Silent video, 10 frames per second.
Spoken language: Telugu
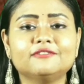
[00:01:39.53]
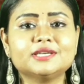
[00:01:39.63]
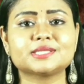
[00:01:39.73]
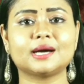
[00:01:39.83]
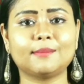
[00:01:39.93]

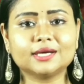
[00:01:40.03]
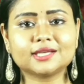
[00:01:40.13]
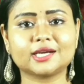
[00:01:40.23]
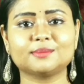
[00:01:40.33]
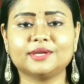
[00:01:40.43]
ఇవి
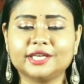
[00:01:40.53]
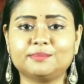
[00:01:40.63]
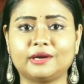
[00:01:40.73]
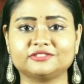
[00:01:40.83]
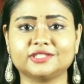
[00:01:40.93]
సమాధానం
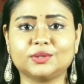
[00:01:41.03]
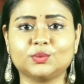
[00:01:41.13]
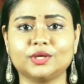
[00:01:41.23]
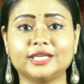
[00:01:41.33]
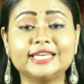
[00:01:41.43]
లేని
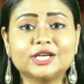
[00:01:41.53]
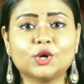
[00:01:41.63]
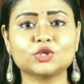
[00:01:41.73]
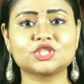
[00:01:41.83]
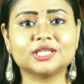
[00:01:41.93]
ప్రశ్నలు
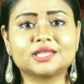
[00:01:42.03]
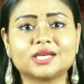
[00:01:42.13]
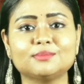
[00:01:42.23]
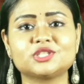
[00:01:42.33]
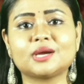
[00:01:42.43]
ఇంకో
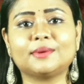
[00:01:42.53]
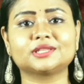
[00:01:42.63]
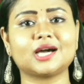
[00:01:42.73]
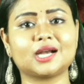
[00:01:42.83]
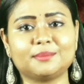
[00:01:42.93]
చిత్రం
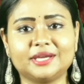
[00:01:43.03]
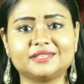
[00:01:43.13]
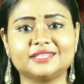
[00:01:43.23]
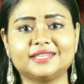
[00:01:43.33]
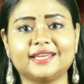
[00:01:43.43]
చమత్కారం
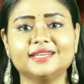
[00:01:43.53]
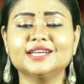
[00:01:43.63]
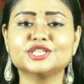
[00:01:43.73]
ఏంటంటే